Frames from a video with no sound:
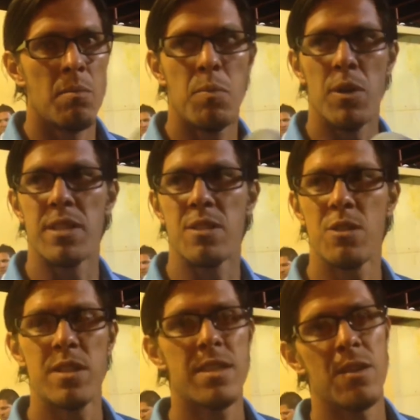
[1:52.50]
Pues te
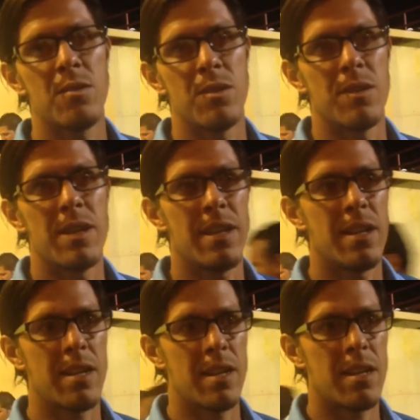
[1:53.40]
soy sincero. Esas tres
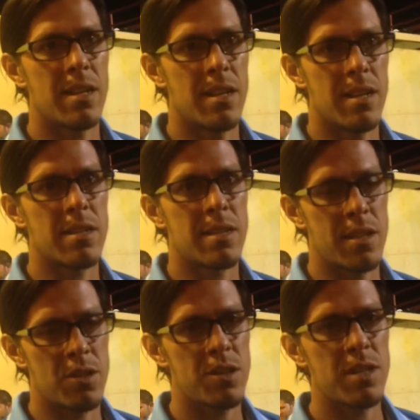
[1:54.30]
opciones.
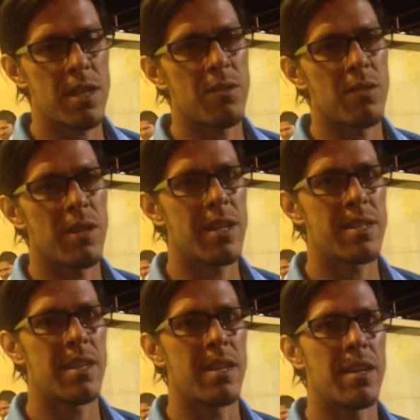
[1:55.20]
Te soy sincero,
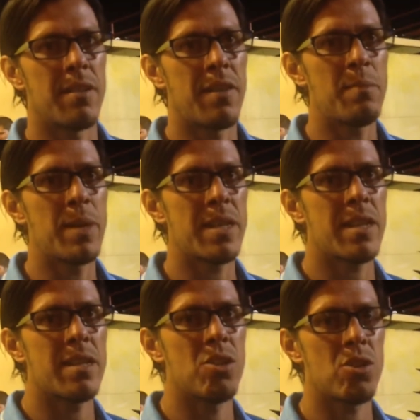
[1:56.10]
este,
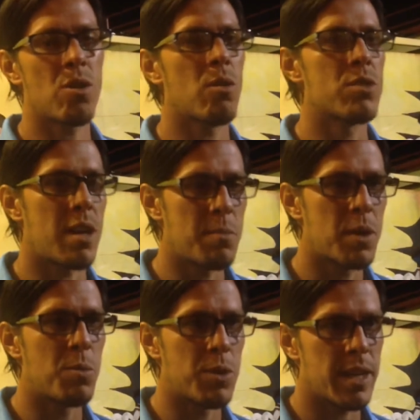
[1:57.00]
realmente yo toco buscar mi
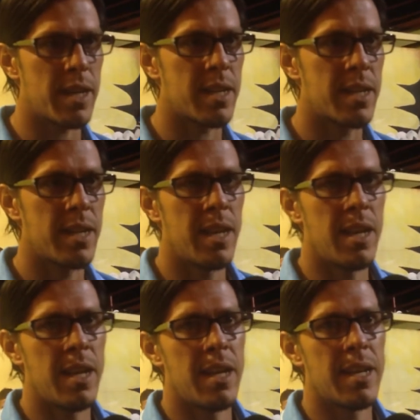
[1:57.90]
comodidad
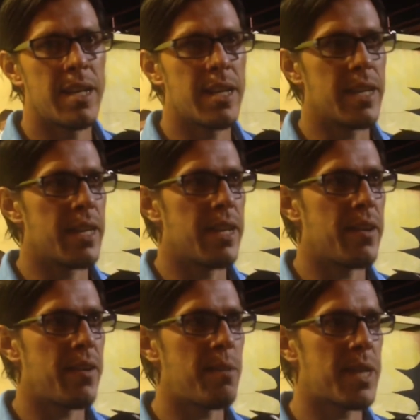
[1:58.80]

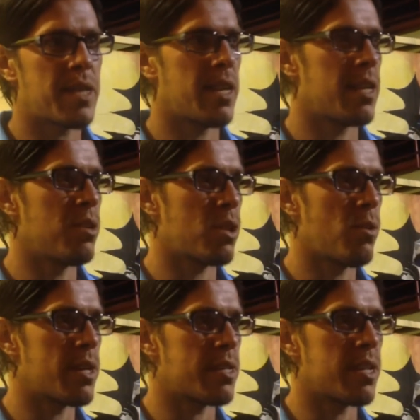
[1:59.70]
y realmente no te
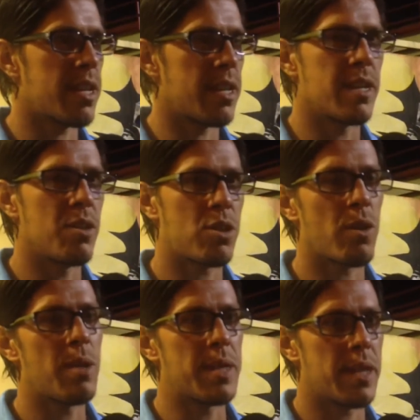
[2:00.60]
voy a decir que, no te
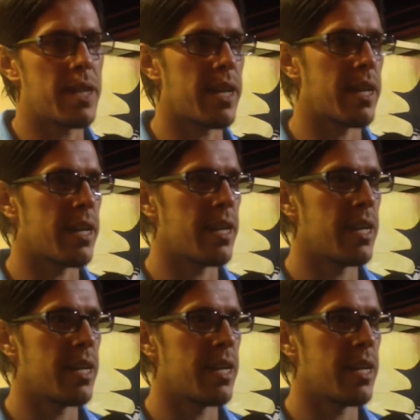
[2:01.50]
voy a mentir que